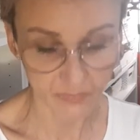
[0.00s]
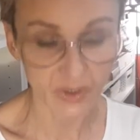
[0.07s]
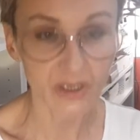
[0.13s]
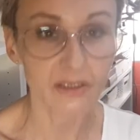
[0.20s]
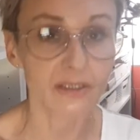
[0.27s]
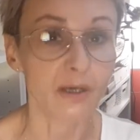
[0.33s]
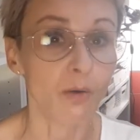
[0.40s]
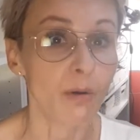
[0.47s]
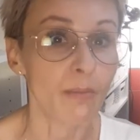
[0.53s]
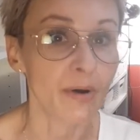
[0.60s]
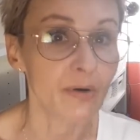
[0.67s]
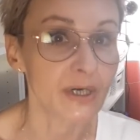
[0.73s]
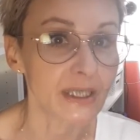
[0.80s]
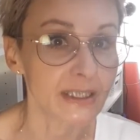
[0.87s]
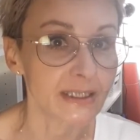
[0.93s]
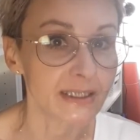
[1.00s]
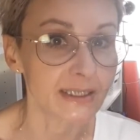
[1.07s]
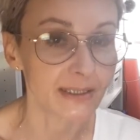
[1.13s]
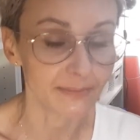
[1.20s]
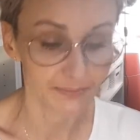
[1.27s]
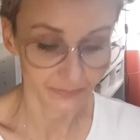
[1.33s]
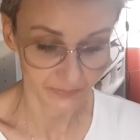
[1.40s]
I załamała ręce.
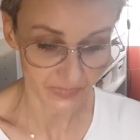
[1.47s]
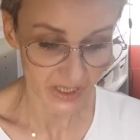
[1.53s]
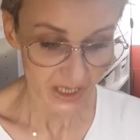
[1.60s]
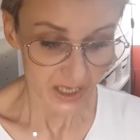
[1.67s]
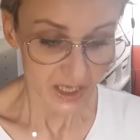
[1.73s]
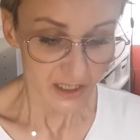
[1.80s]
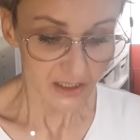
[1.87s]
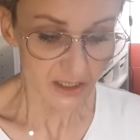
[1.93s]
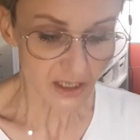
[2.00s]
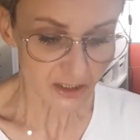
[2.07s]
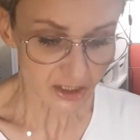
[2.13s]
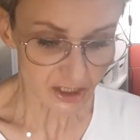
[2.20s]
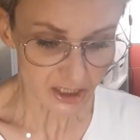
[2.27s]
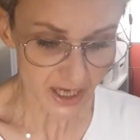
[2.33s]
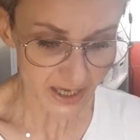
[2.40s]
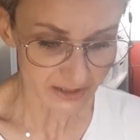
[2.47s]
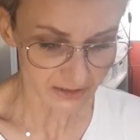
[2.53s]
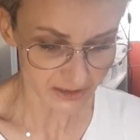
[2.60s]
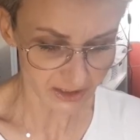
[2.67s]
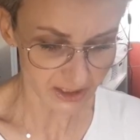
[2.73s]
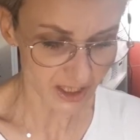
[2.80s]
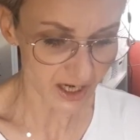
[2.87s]

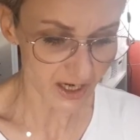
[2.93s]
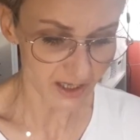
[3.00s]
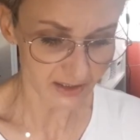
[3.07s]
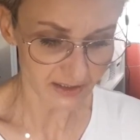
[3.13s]
Nieszczęście!